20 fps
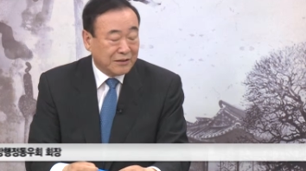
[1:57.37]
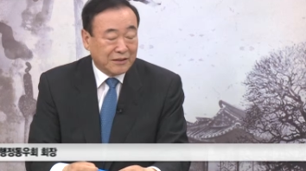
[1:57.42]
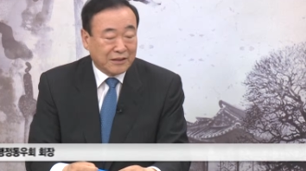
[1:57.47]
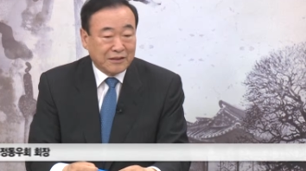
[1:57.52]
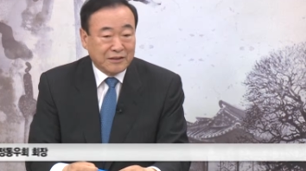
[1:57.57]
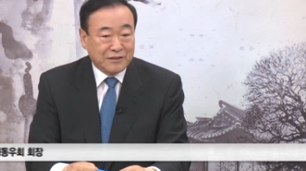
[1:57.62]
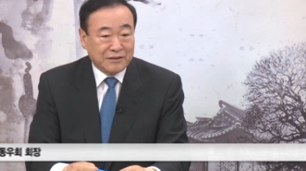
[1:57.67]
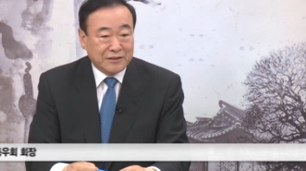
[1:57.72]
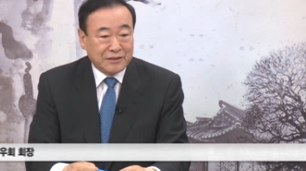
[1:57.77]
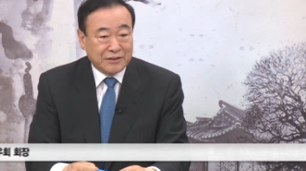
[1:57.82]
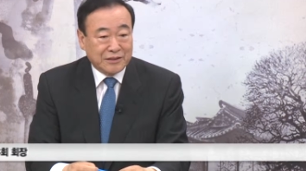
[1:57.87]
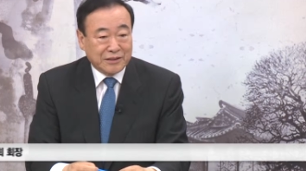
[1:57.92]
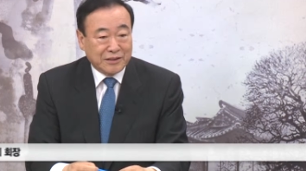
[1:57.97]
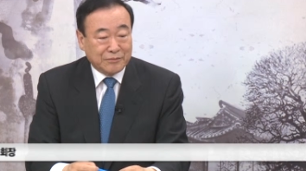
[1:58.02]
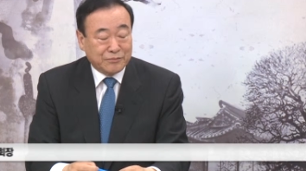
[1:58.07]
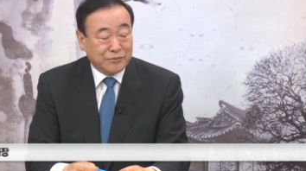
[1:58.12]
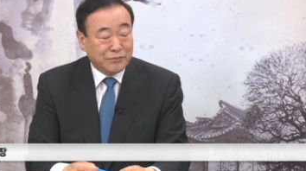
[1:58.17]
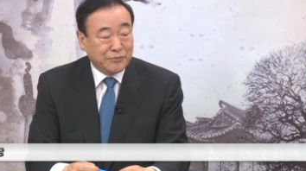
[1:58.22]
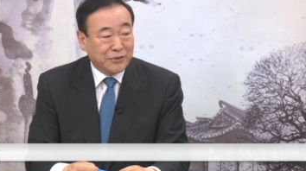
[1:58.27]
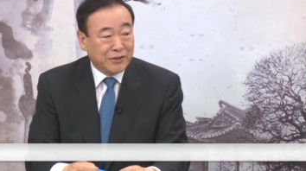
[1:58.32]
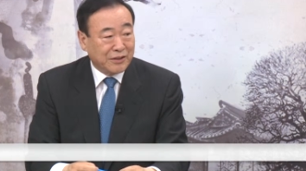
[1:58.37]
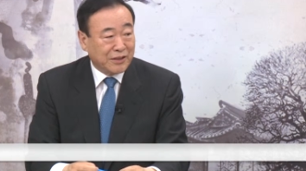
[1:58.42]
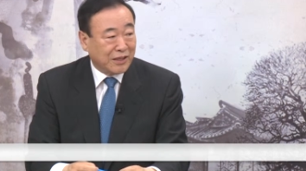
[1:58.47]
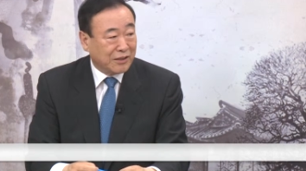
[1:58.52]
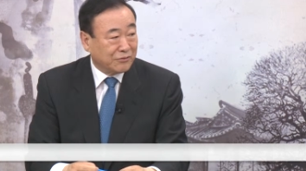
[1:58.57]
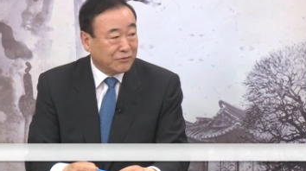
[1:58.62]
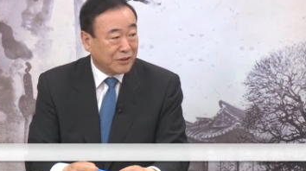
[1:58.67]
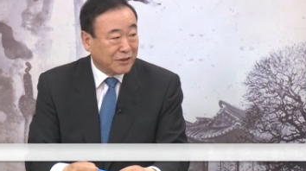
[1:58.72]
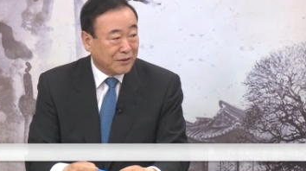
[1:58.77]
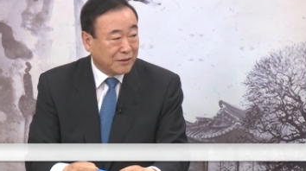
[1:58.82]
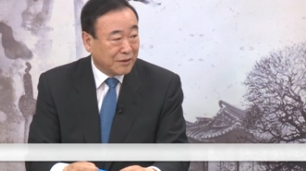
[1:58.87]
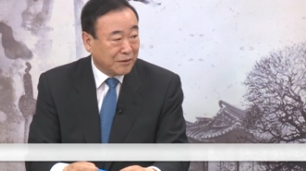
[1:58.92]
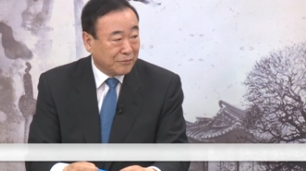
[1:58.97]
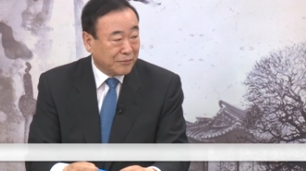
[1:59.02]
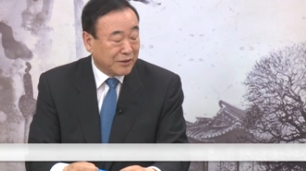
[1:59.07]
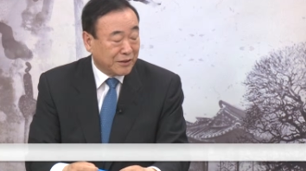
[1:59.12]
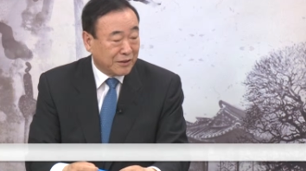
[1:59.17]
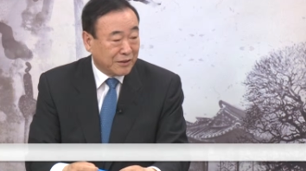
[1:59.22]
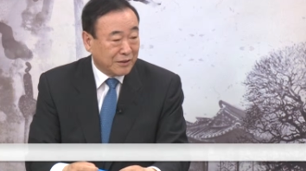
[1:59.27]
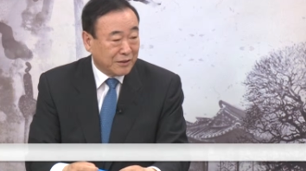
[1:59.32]
하는 것을 제가 분명히 알고 있기
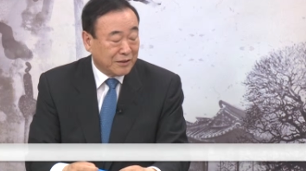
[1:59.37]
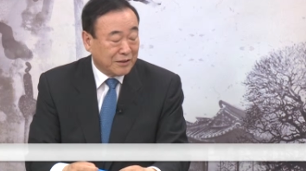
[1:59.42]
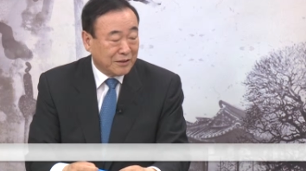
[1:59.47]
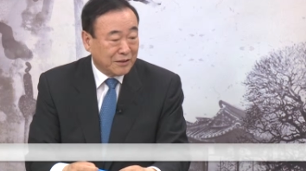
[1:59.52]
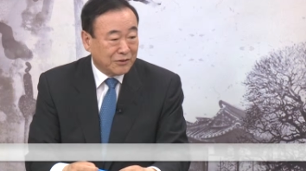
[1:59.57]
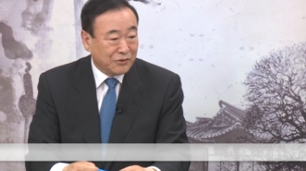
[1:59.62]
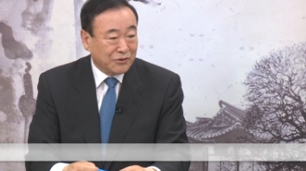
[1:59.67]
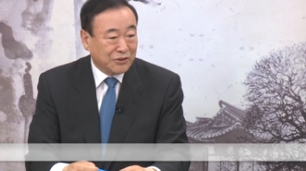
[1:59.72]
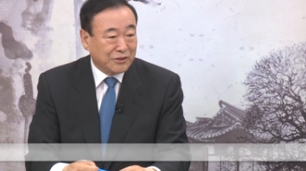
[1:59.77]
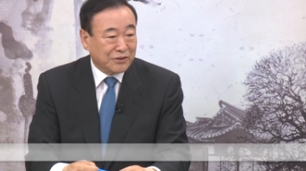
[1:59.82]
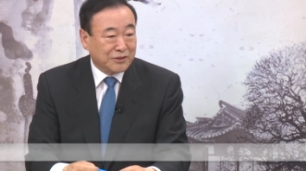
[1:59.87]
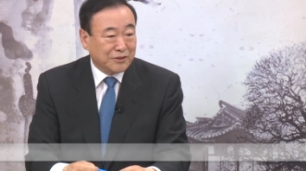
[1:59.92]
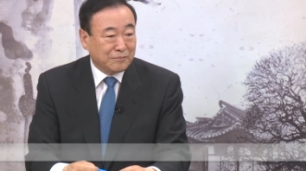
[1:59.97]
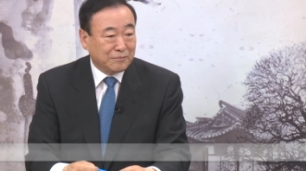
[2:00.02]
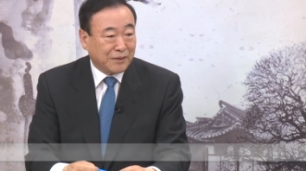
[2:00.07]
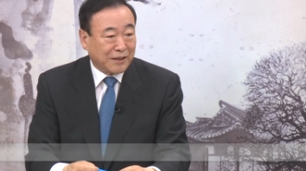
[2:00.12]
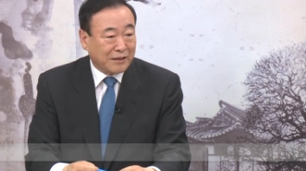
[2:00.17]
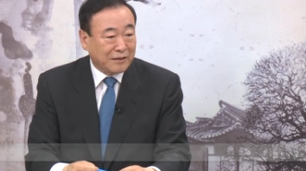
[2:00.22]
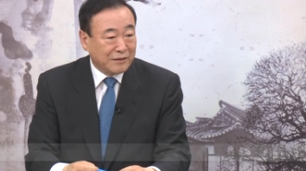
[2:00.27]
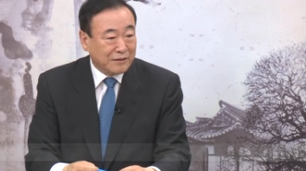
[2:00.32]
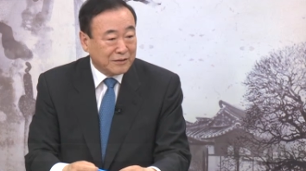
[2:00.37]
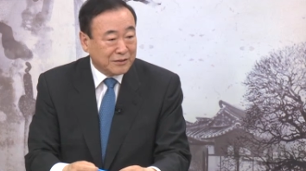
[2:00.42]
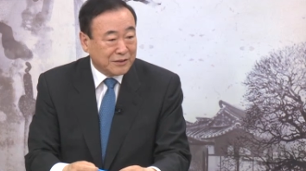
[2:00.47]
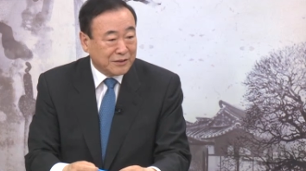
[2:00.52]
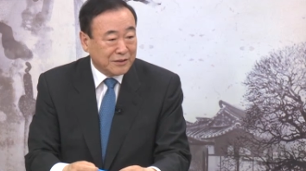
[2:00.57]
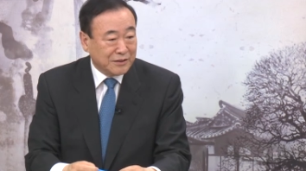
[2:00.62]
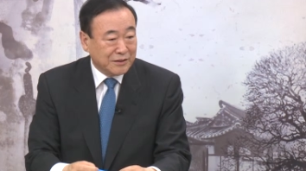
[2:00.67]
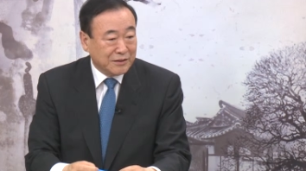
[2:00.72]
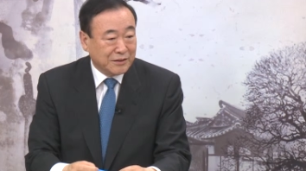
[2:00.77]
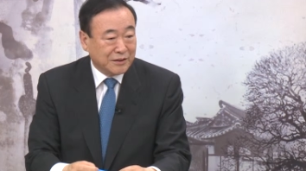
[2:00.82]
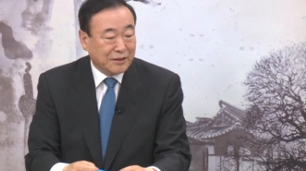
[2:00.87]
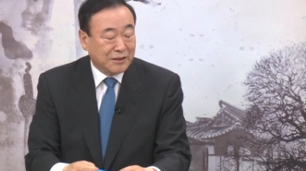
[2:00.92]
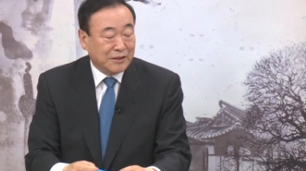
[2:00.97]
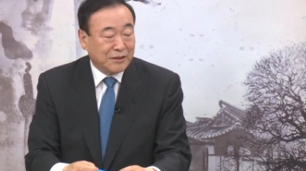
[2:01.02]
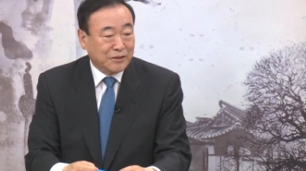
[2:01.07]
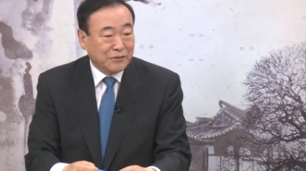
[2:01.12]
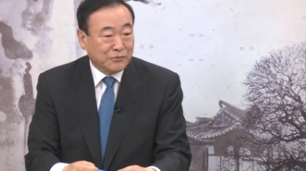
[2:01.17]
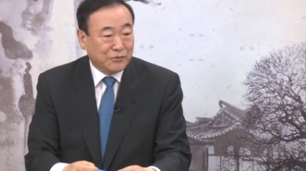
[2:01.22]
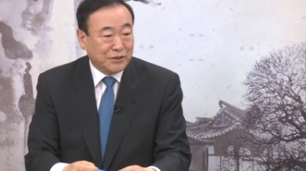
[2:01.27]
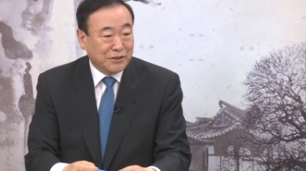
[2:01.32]
때문에 또 이것은 반드시
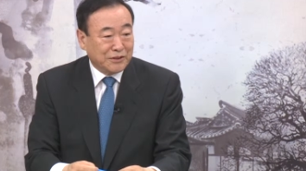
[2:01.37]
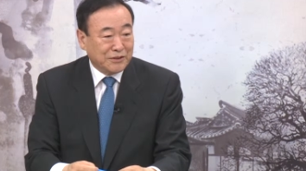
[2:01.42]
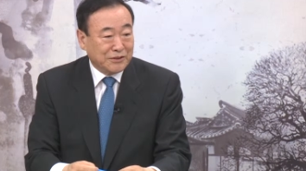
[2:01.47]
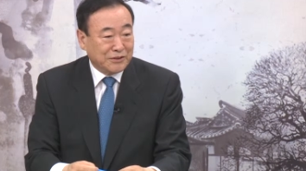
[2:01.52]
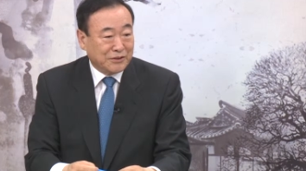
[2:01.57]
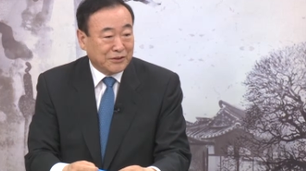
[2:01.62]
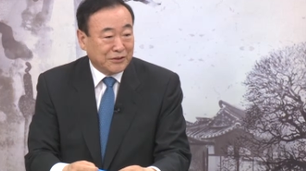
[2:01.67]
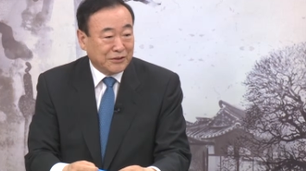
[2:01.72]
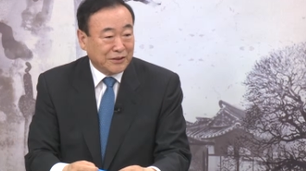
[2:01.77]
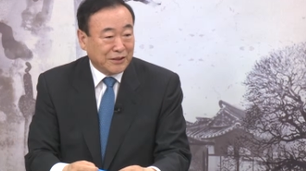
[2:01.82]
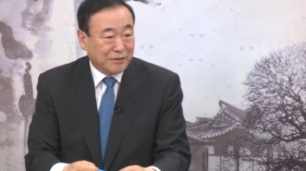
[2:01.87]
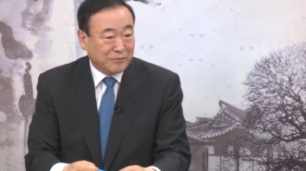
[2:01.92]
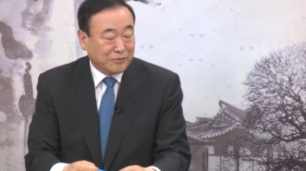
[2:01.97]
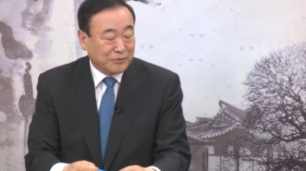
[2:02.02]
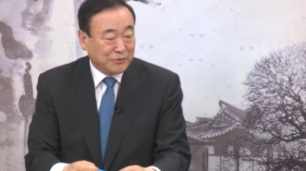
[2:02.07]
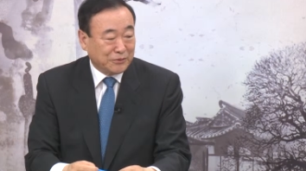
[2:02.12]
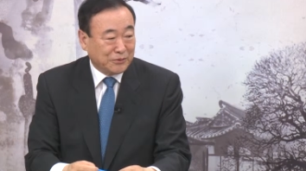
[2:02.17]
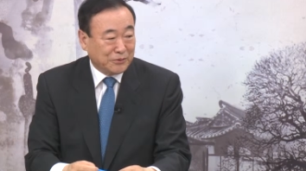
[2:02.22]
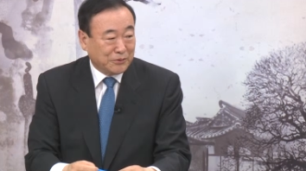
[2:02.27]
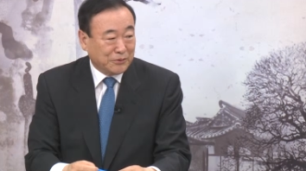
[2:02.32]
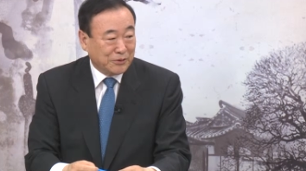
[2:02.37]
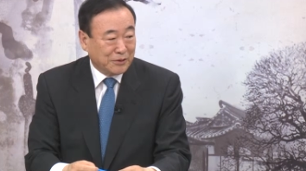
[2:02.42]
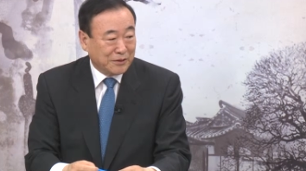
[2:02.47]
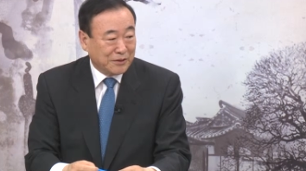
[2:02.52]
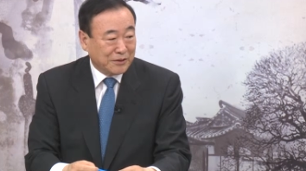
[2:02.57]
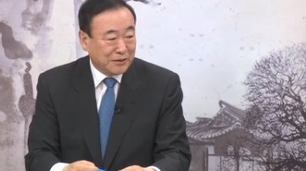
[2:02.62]
우리 인천이 앞으로